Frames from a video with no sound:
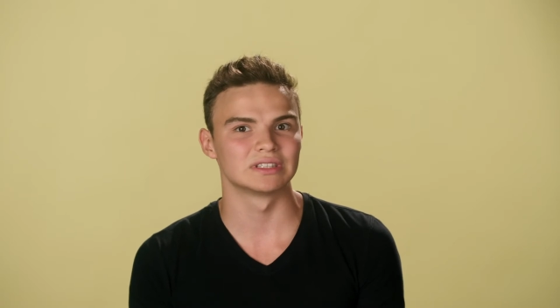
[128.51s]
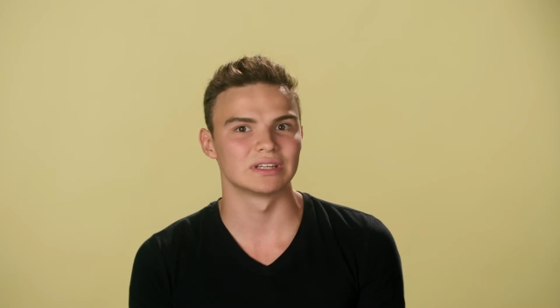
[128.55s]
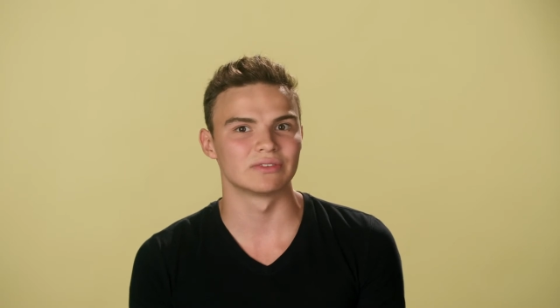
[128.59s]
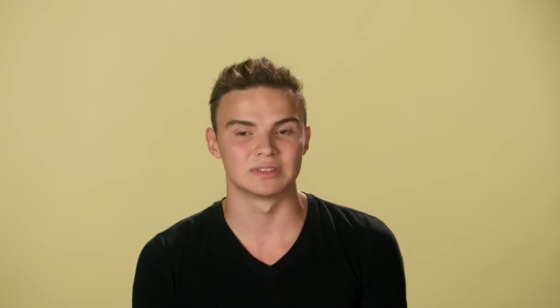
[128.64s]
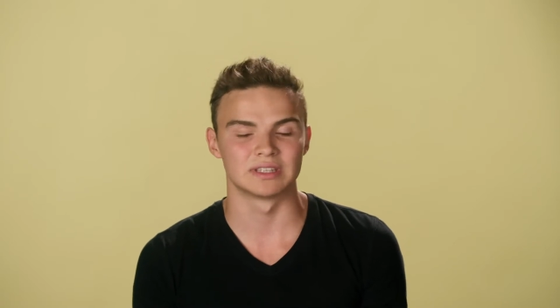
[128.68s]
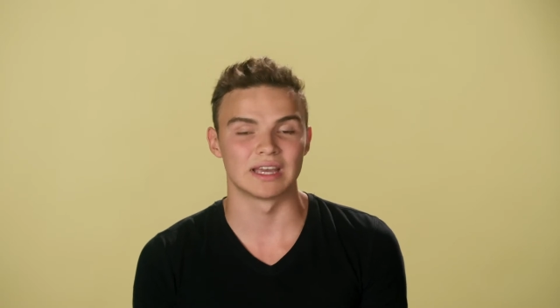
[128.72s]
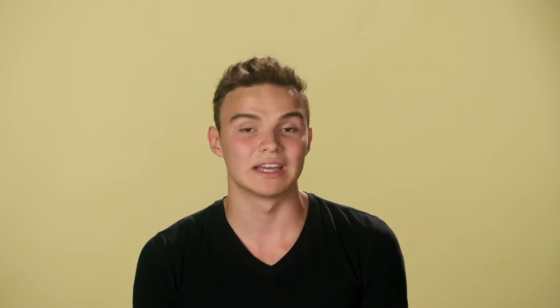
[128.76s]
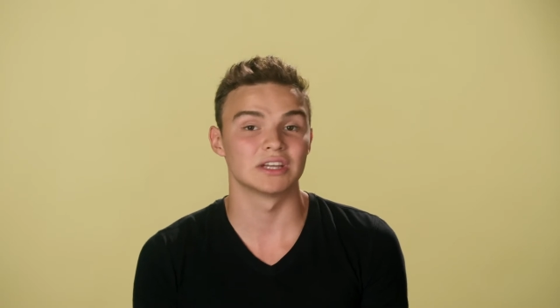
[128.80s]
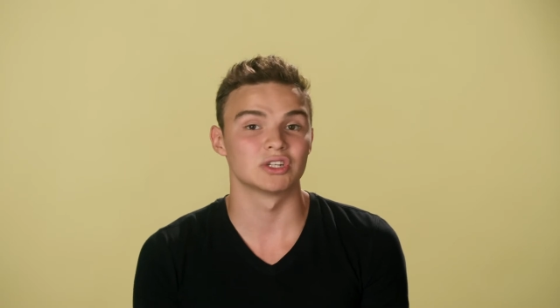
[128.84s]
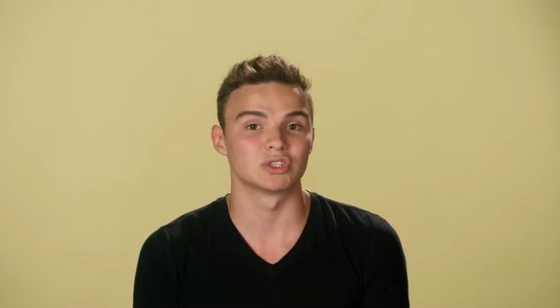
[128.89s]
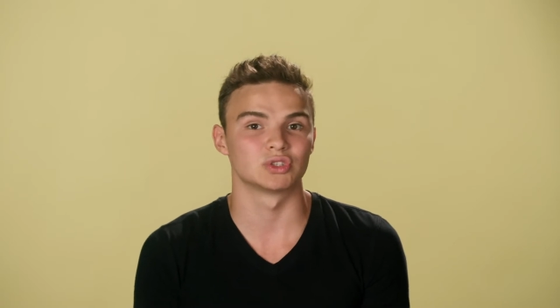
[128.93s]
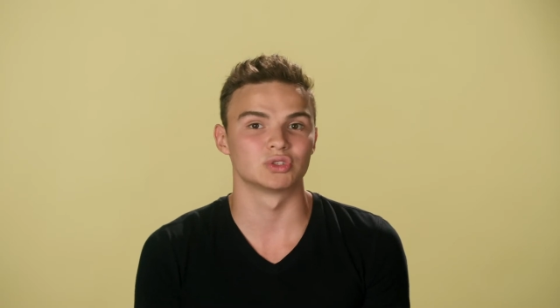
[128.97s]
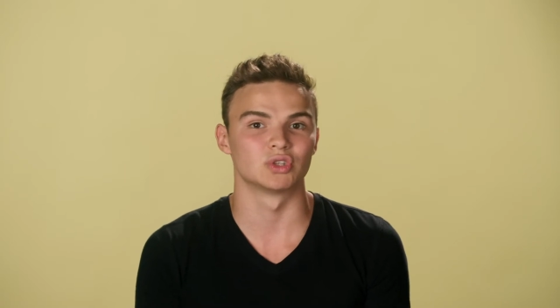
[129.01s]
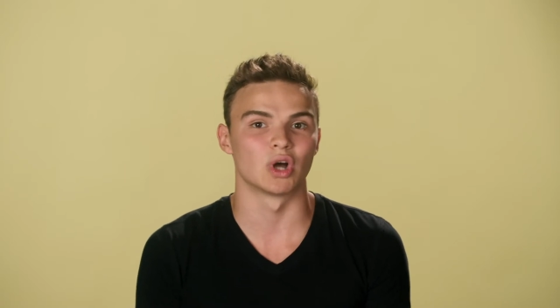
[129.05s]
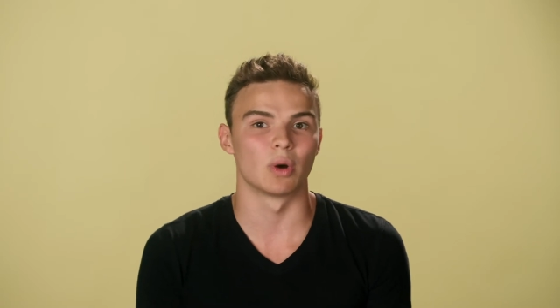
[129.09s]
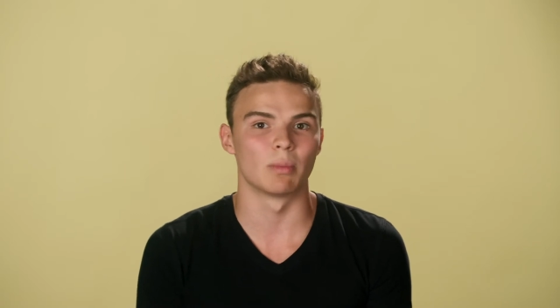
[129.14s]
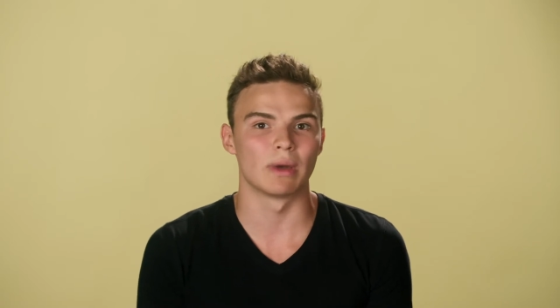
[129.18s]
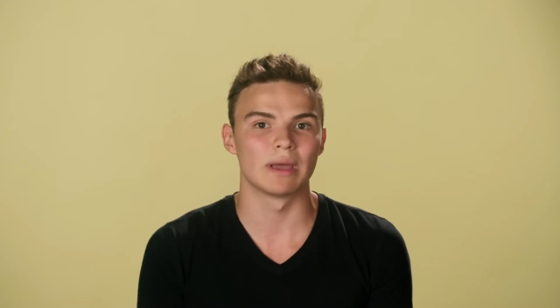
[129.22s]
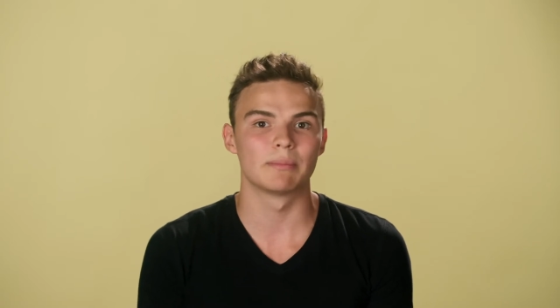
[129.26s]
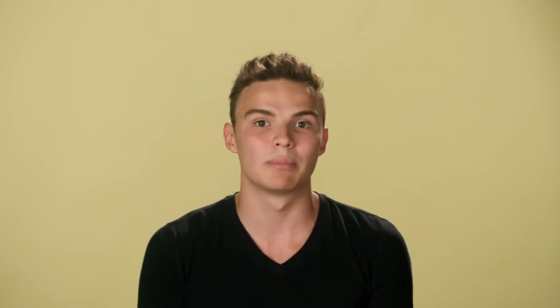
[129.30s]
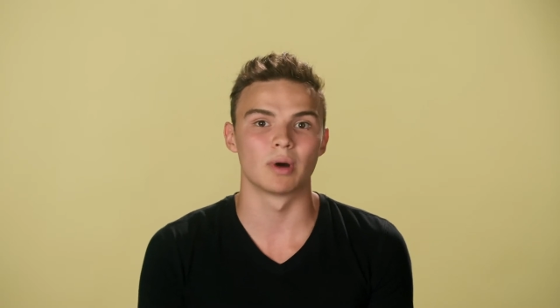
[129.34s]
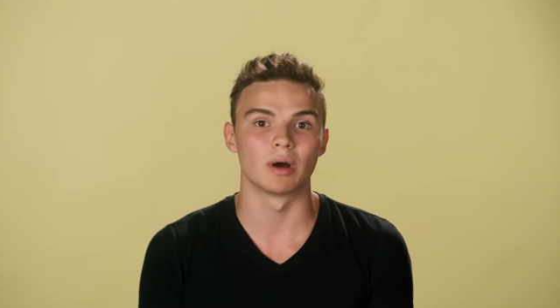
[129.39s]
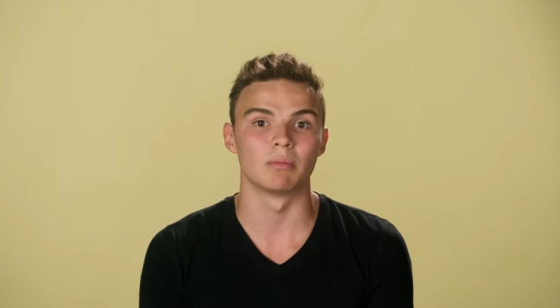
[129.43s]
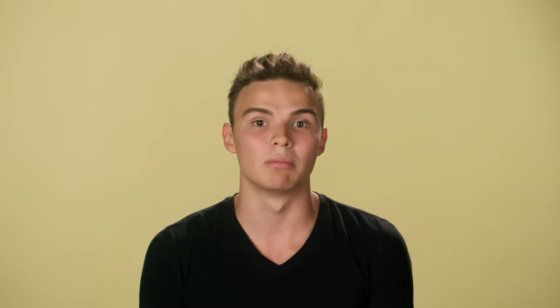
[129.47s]
des dire je suis
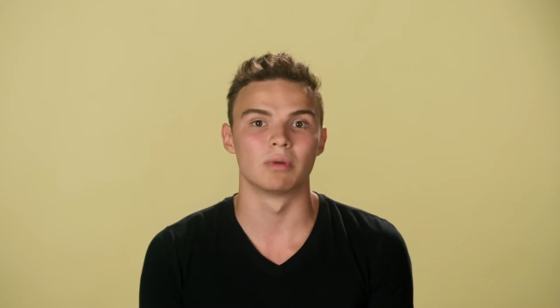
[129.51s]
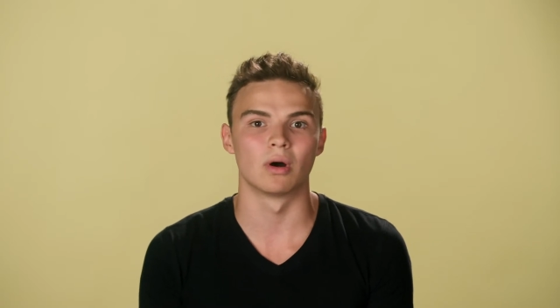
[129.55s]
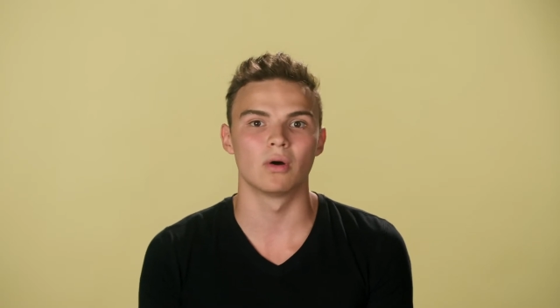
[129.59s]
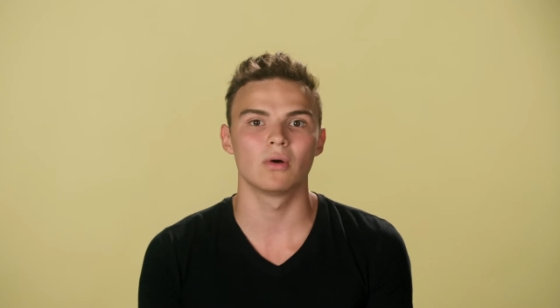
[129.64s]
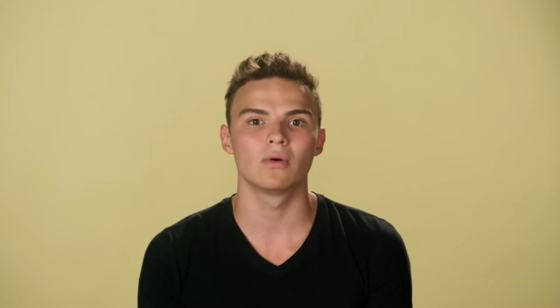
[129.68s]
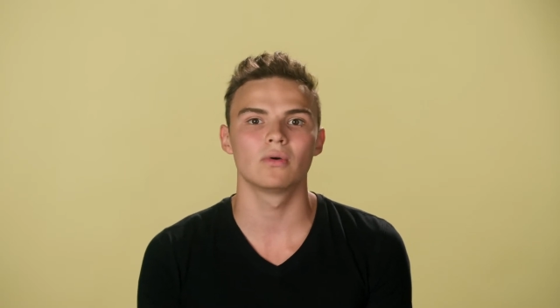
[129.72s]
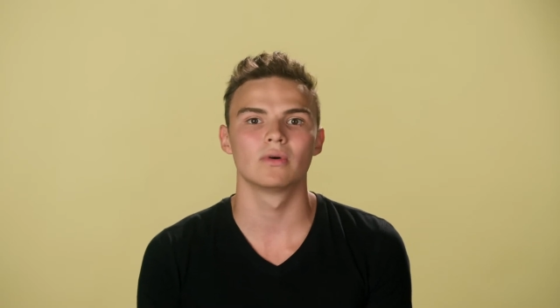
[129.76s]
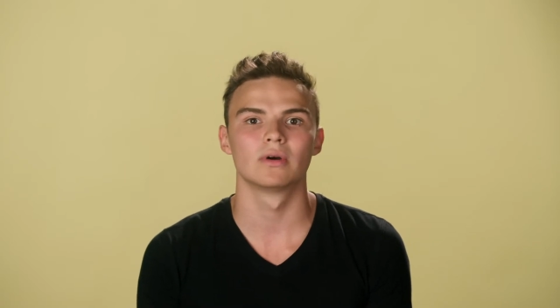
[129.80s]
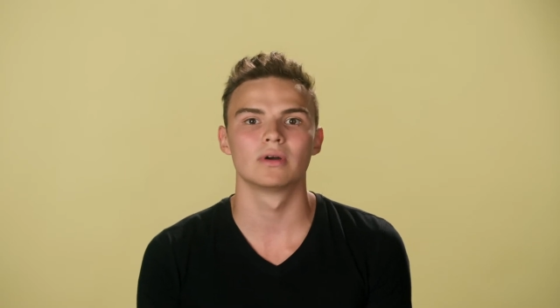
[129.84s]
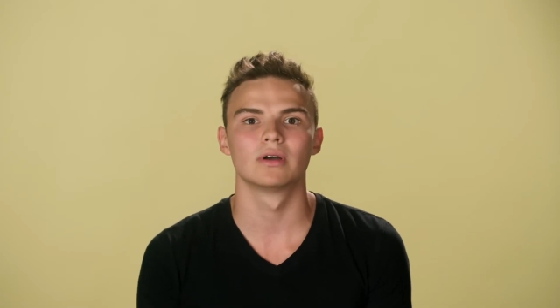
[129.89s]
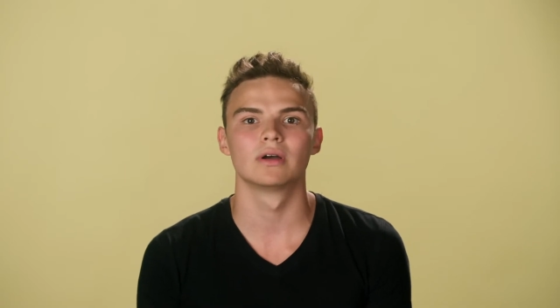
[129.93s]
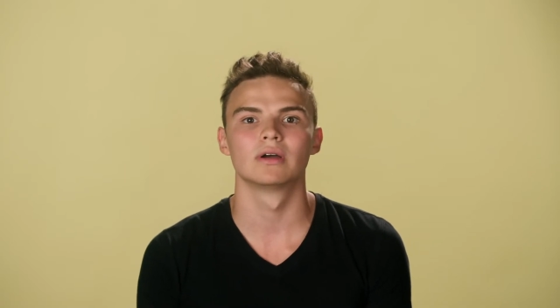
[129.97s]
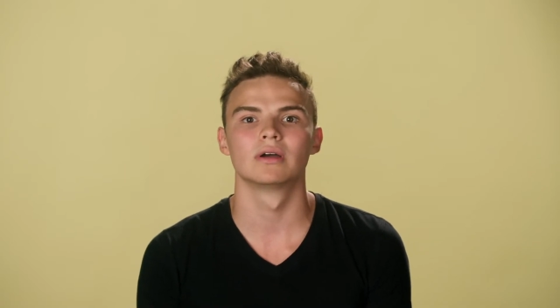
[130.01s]
pas bon,